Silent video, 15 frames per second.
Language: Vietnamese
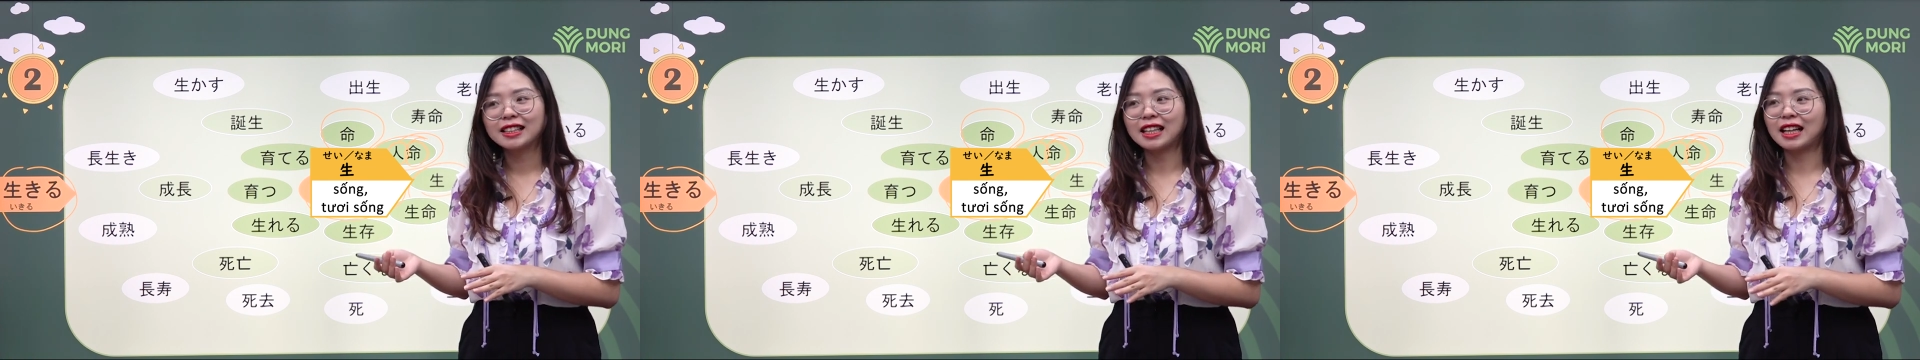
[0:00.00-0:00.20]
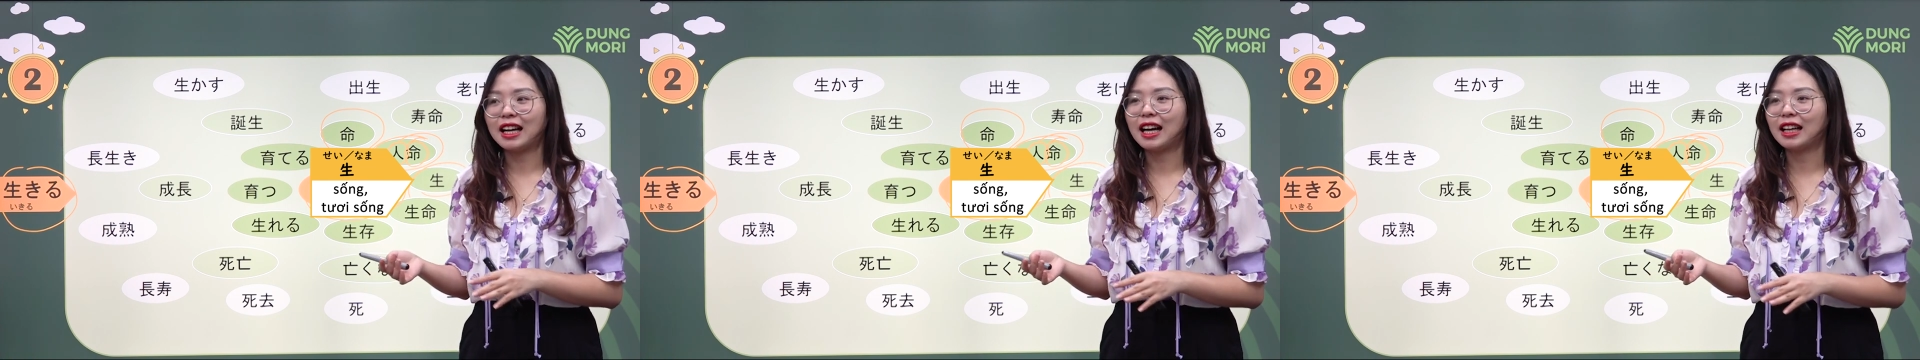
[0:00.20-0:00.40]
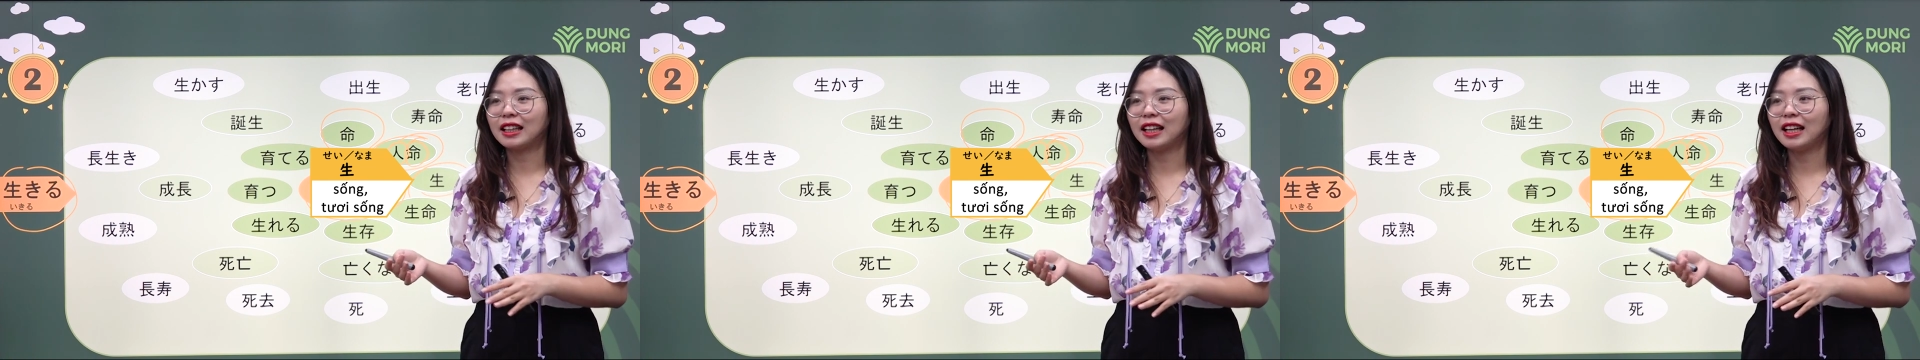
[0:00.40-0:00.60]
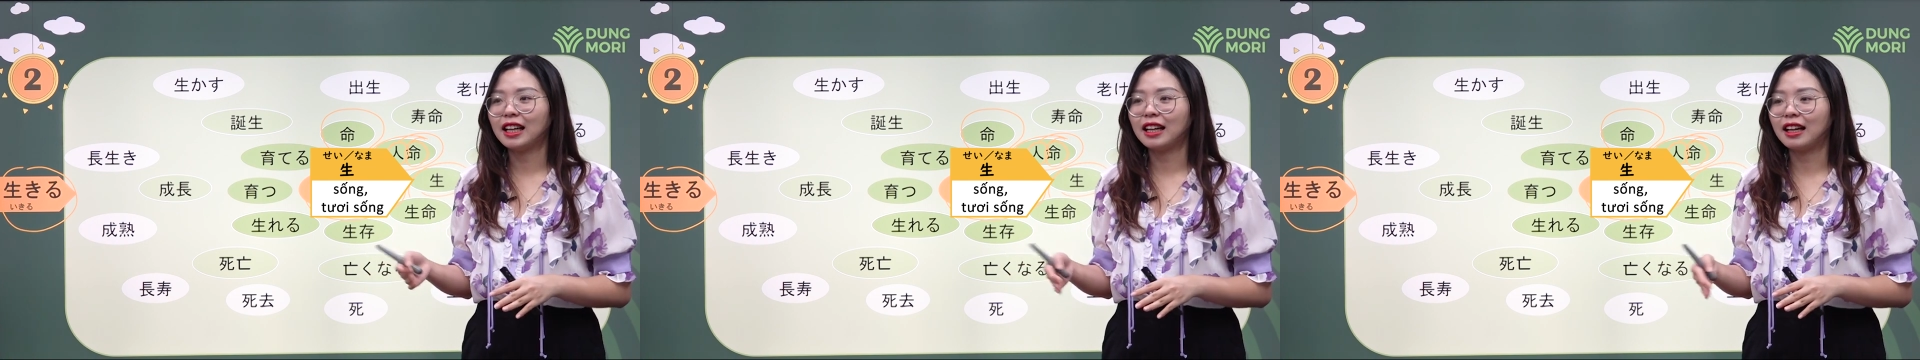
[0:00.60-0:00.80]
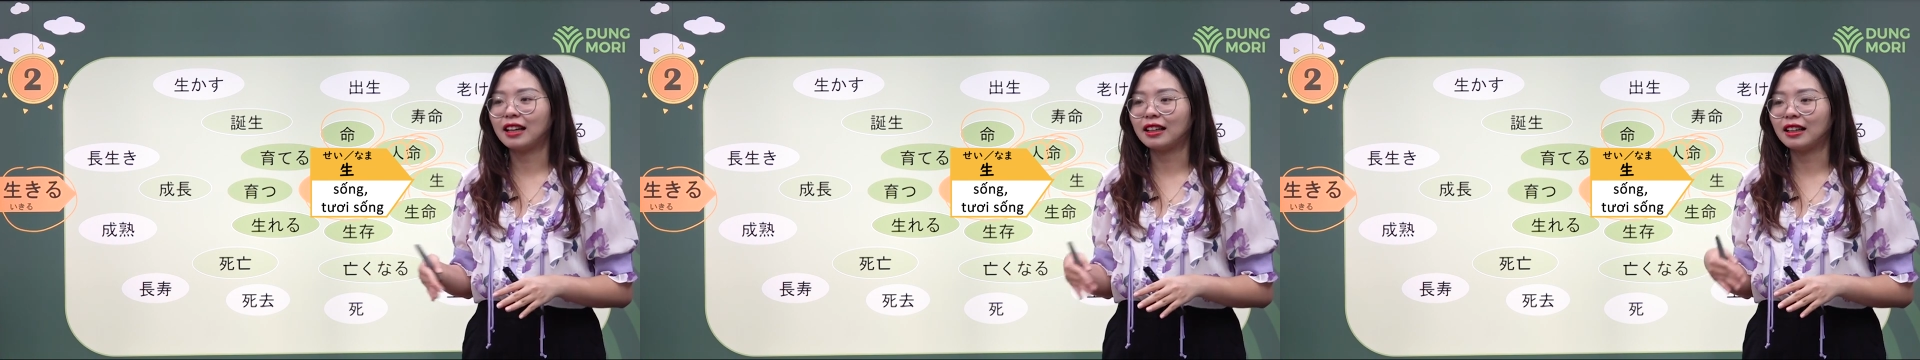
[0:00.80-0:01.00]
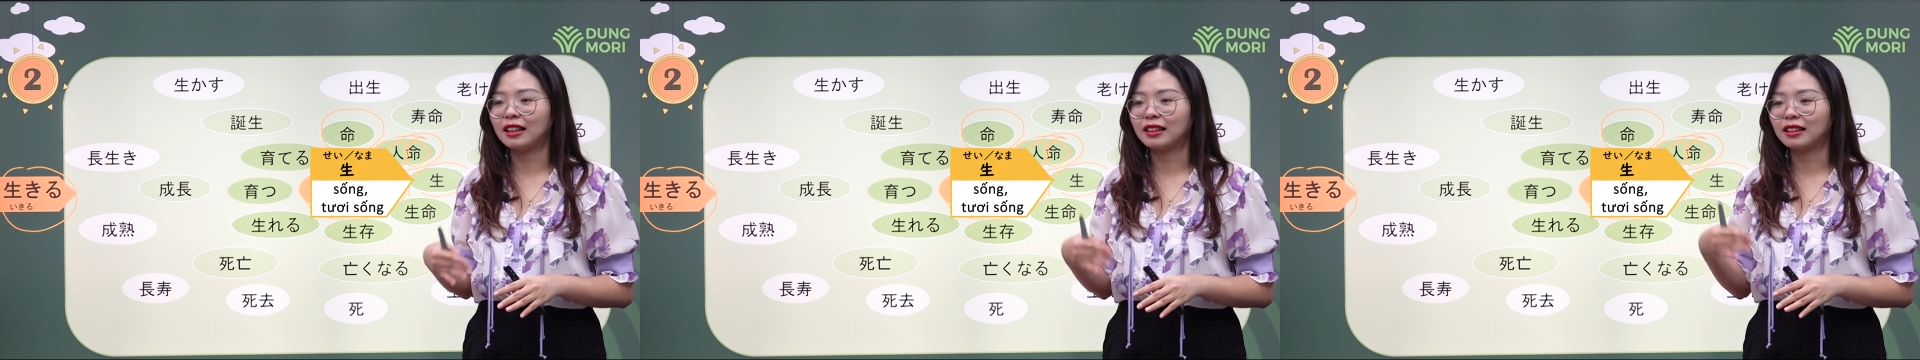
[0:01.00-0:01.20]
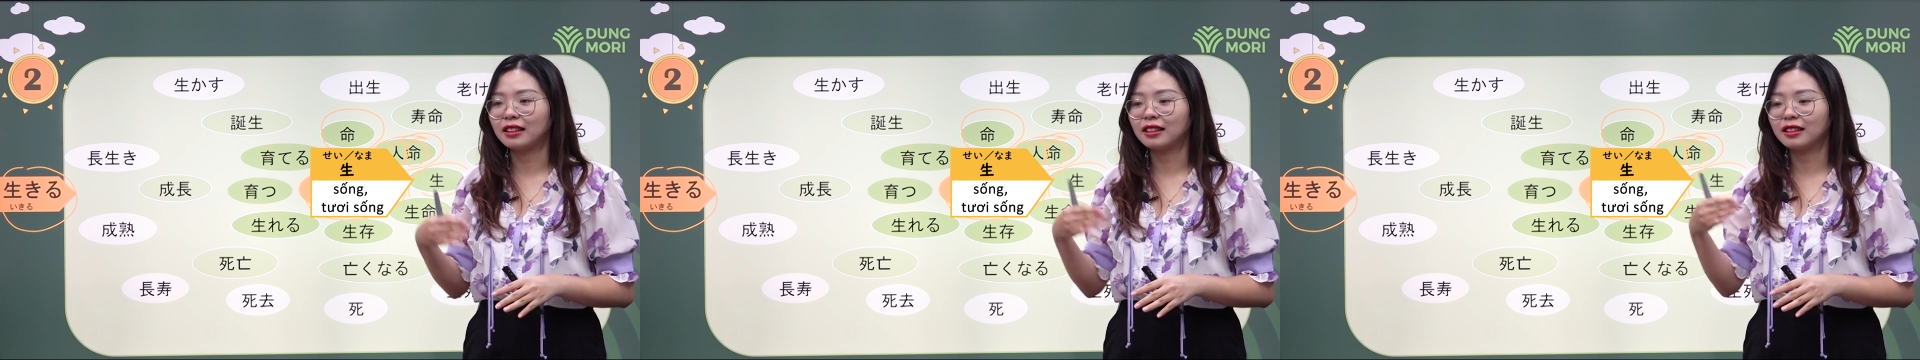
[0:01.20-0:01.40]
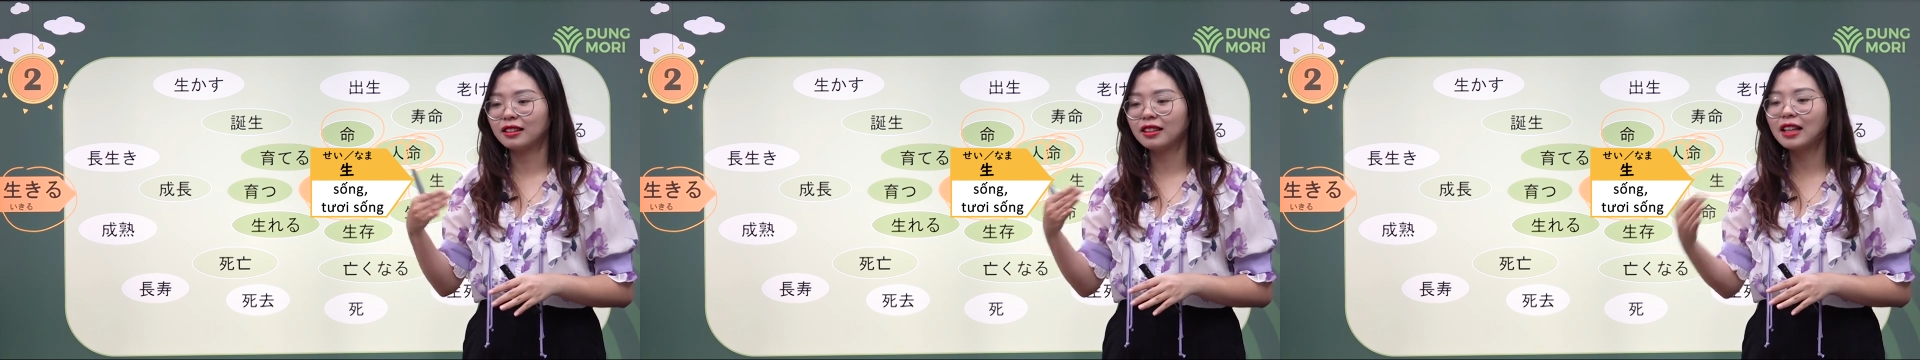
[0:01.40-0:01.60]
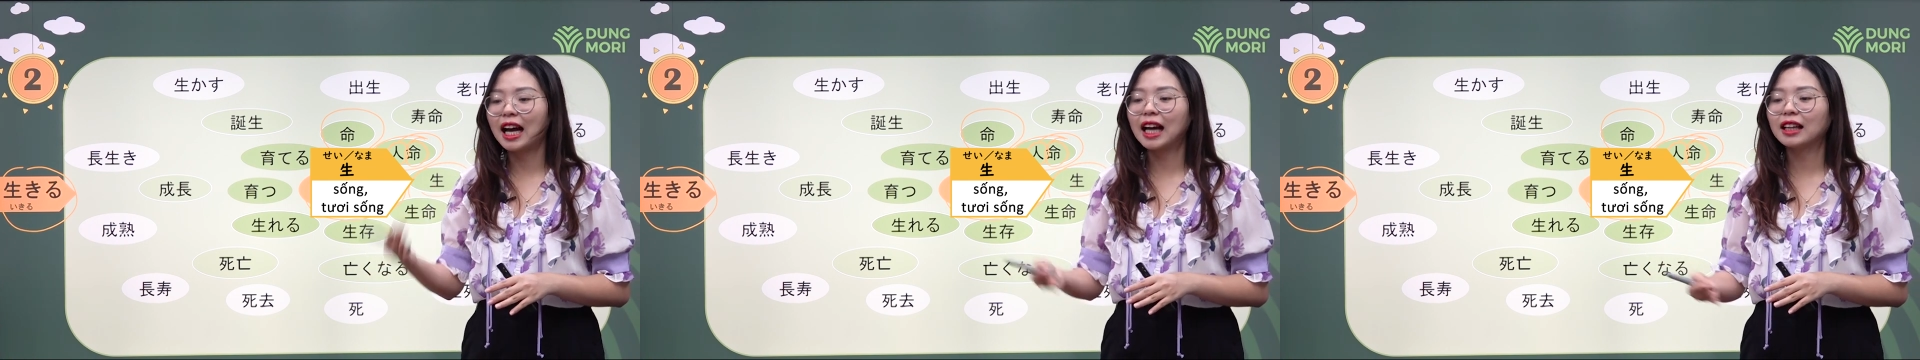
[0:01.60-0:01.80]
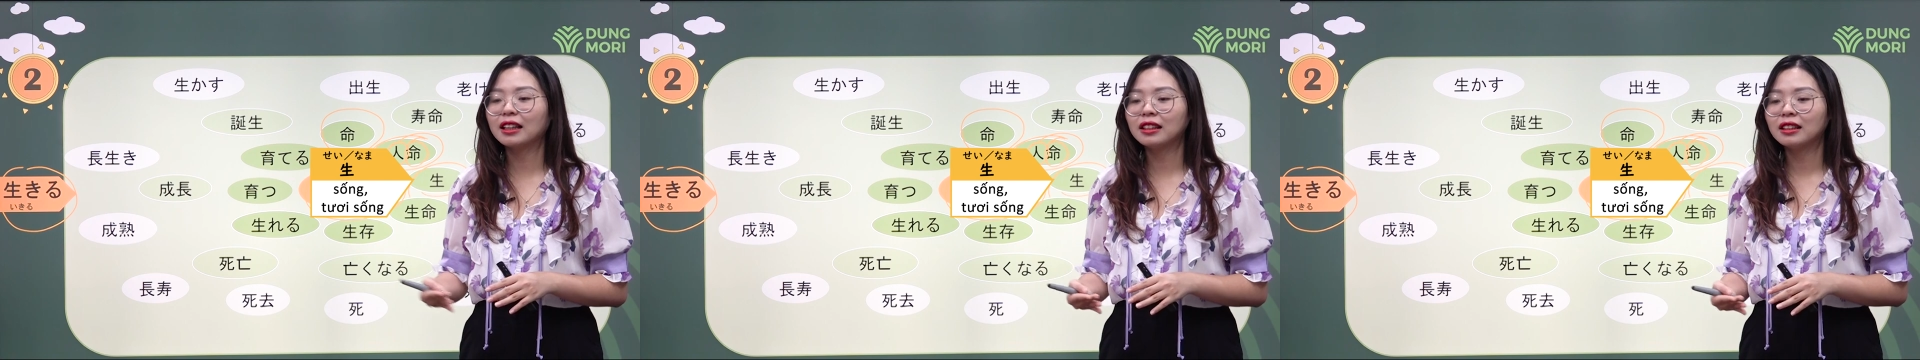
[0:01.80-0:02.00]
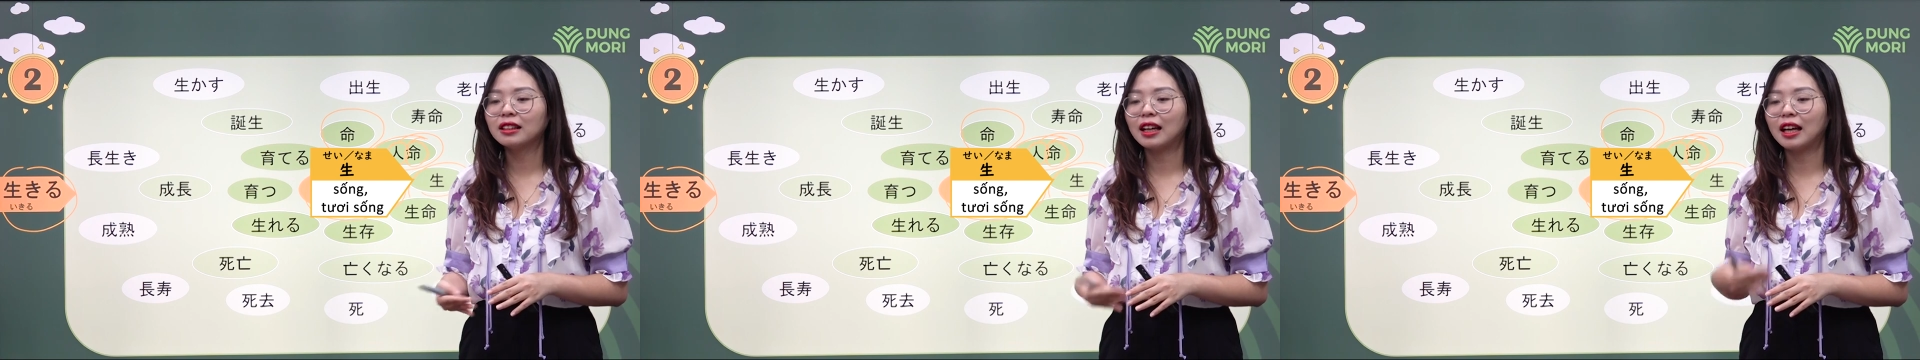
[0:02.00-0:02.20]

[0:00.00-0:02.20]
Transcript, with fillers: chẳng hạn hay là thức ăn